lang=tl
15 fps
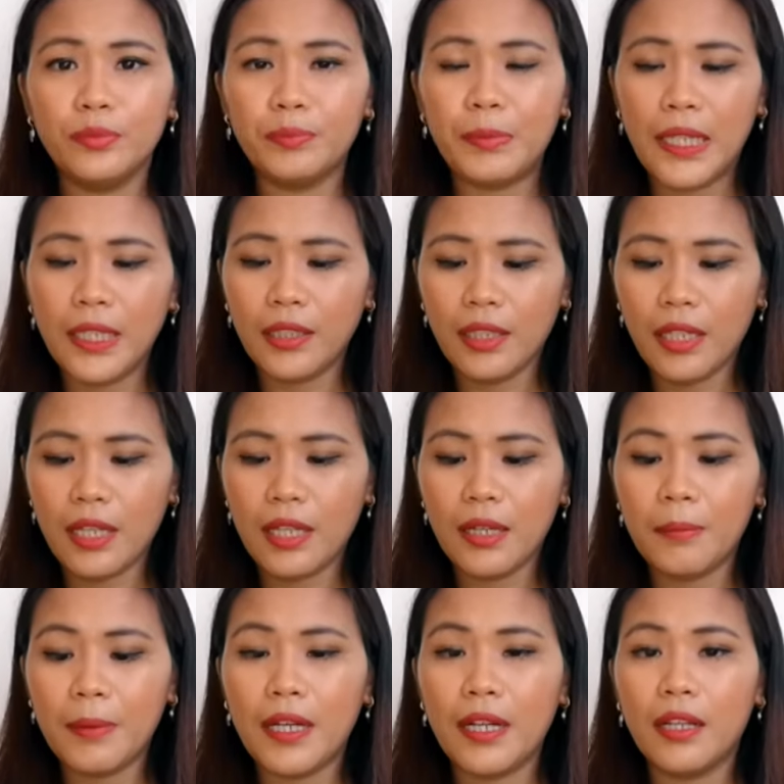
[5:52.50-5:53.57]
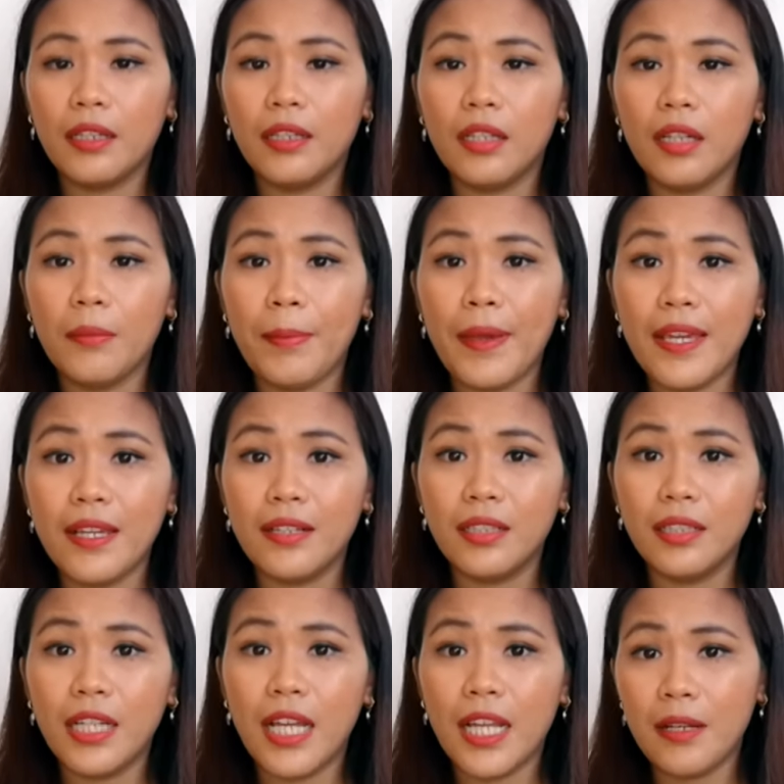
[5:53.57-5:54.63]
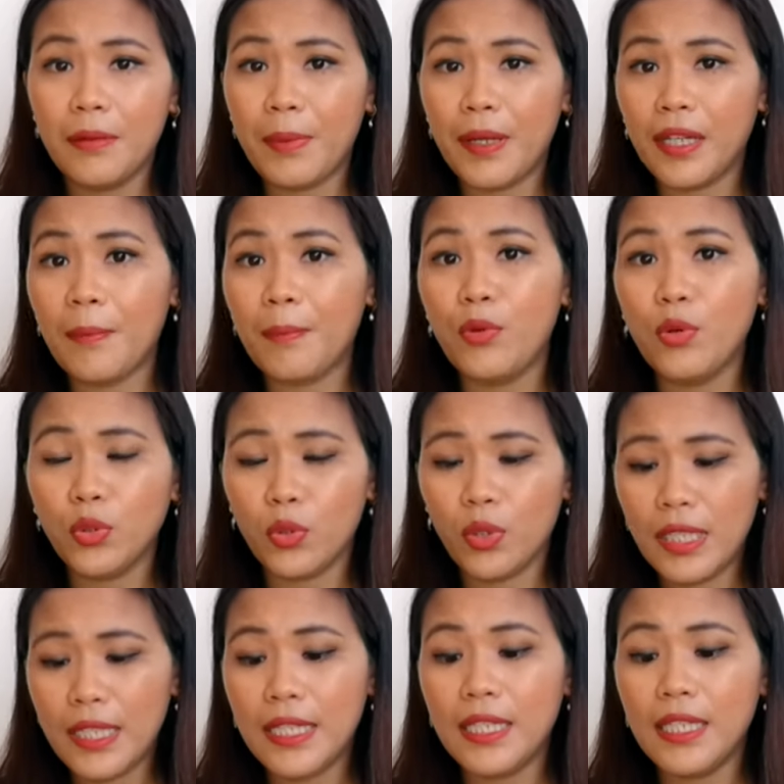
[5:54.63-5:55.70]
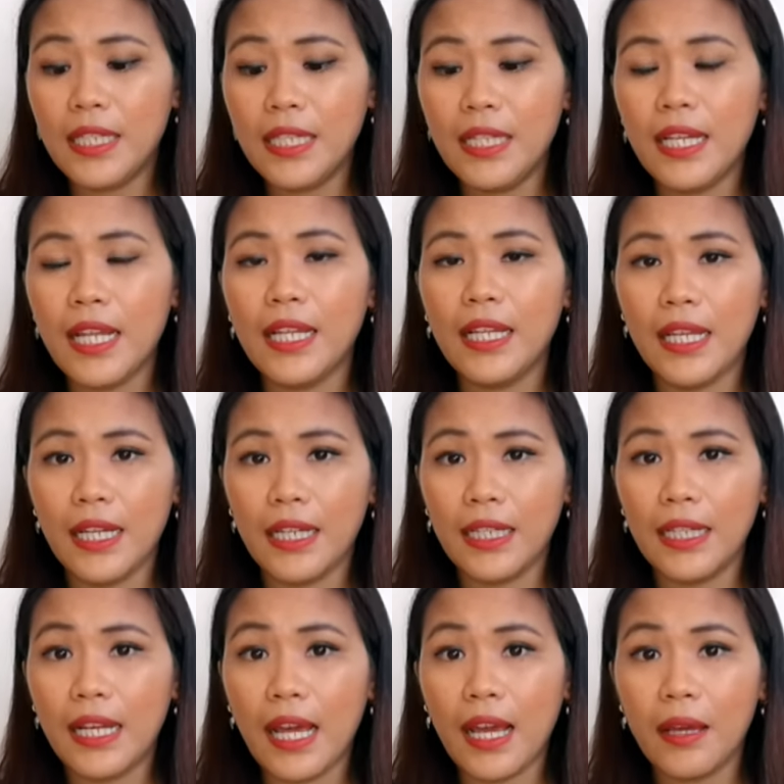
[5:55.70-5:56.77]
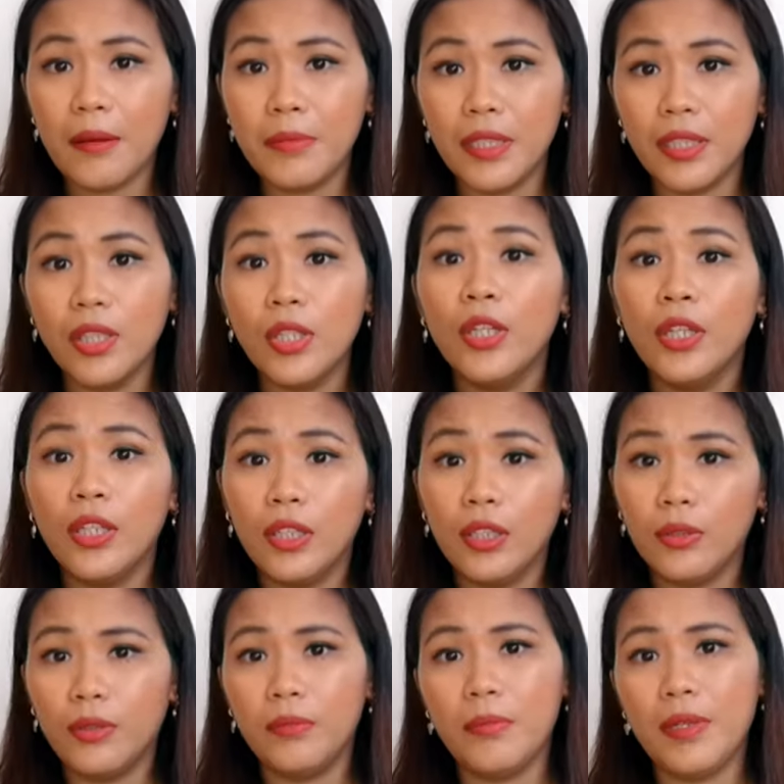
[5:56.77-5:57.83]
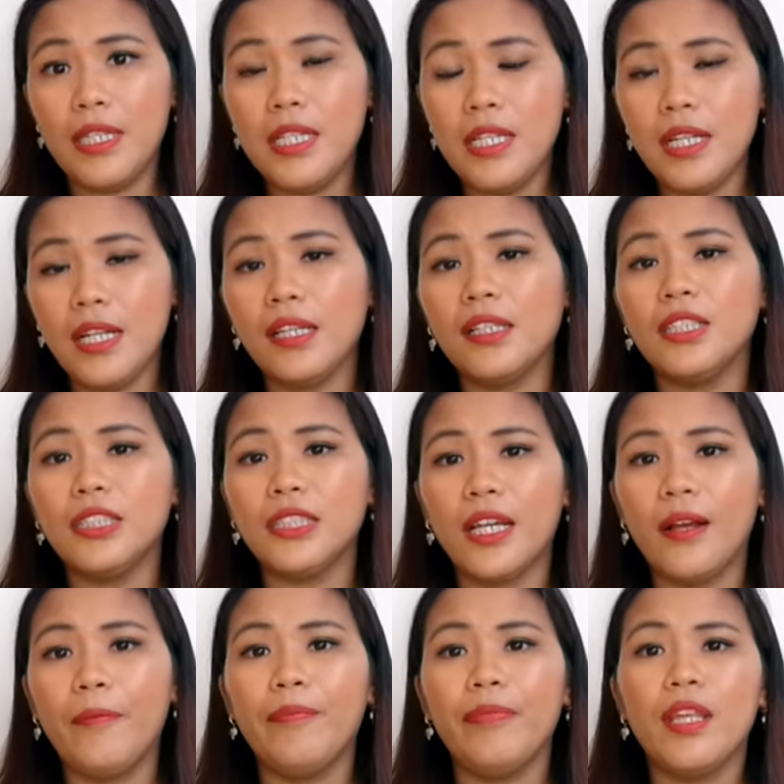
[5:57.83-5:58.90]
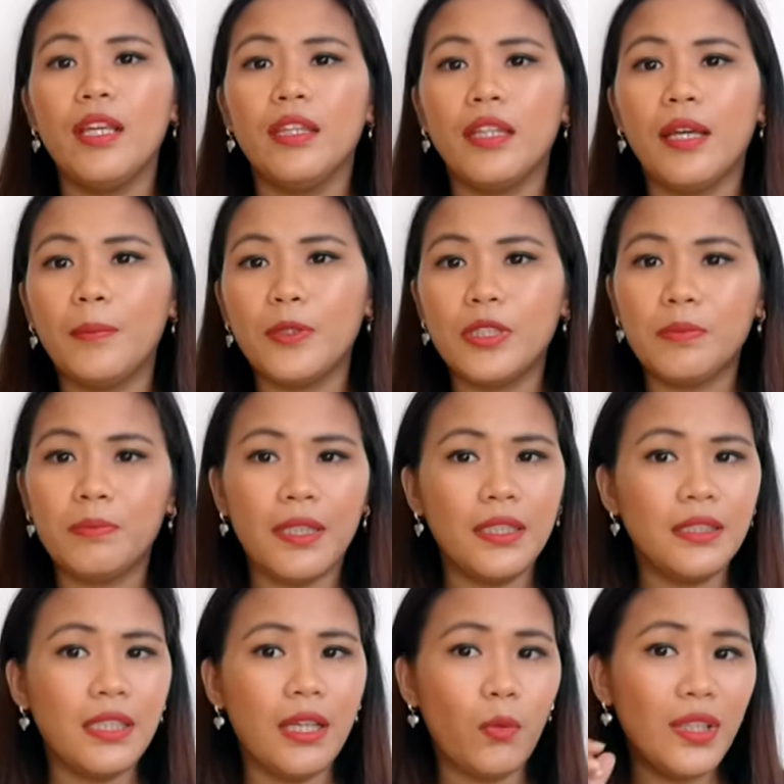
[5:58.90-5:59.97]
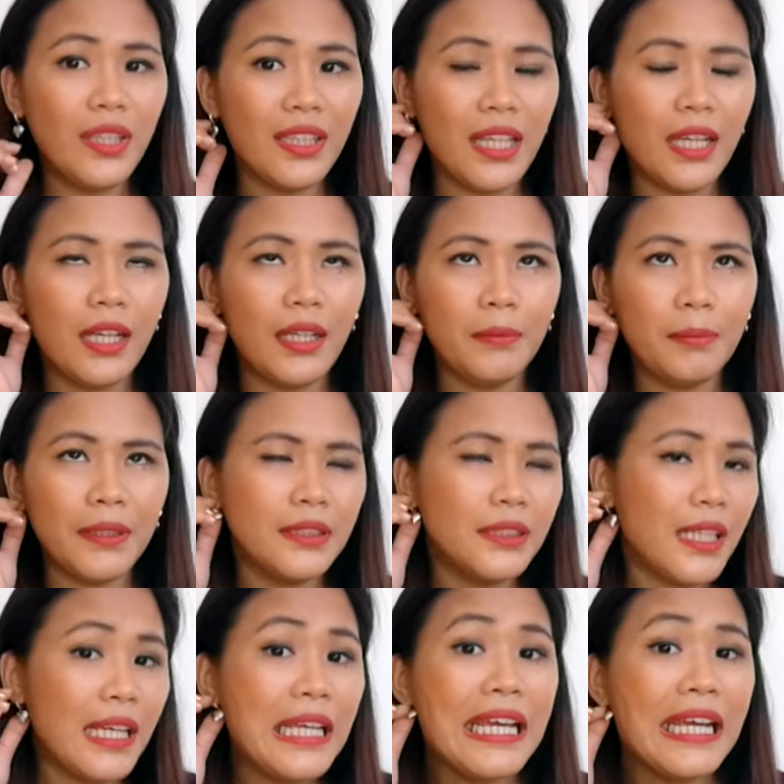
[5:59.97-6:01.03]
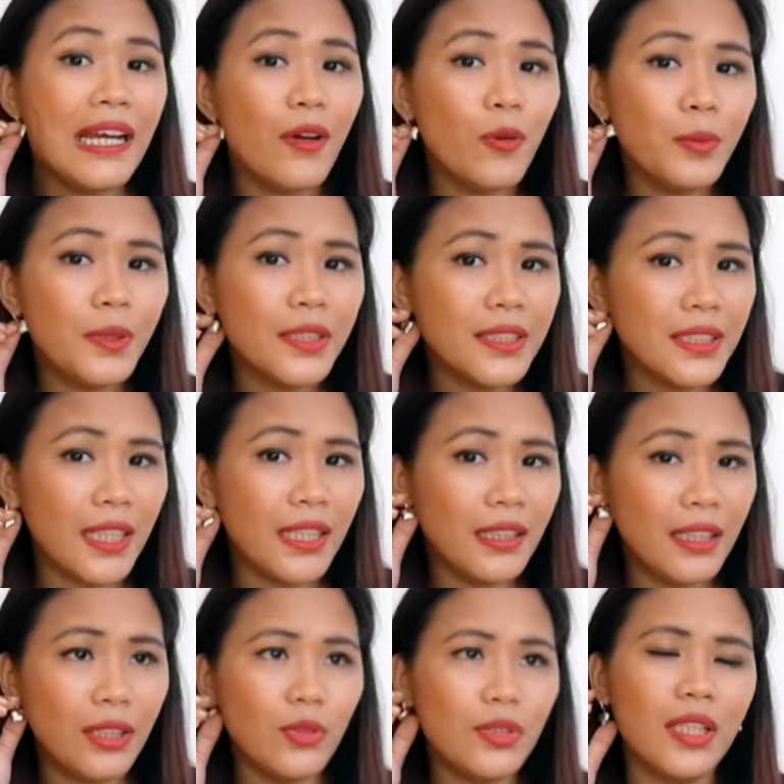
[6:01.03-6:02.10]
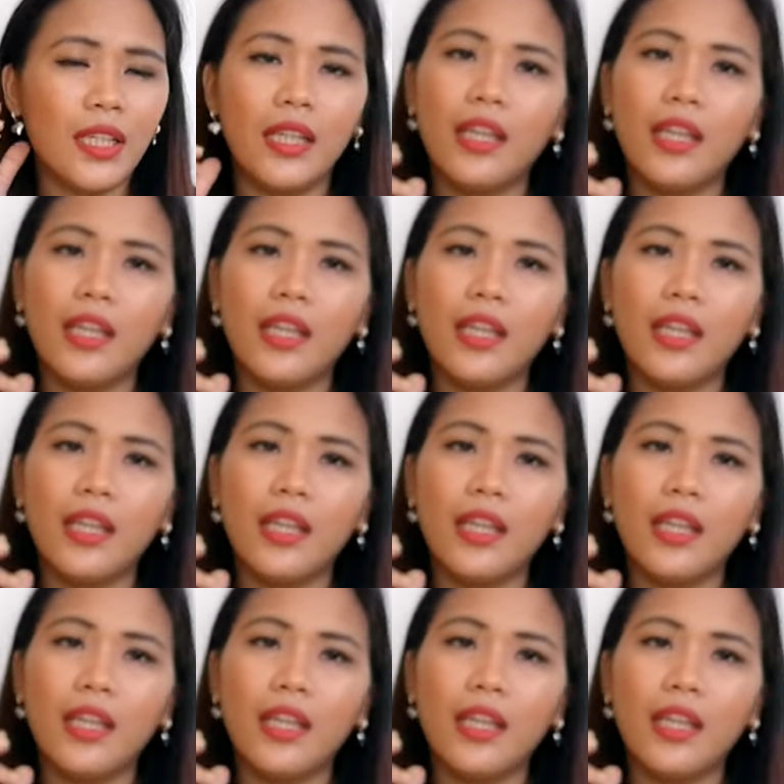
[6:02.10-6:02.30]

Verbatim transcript: part na parang repair dahil pag naputol, hinihinang niyang kinakabit. Yun, may hinang na siya. Tapos pag sa kwinta, ah, pag sa hikaw minsan dito sa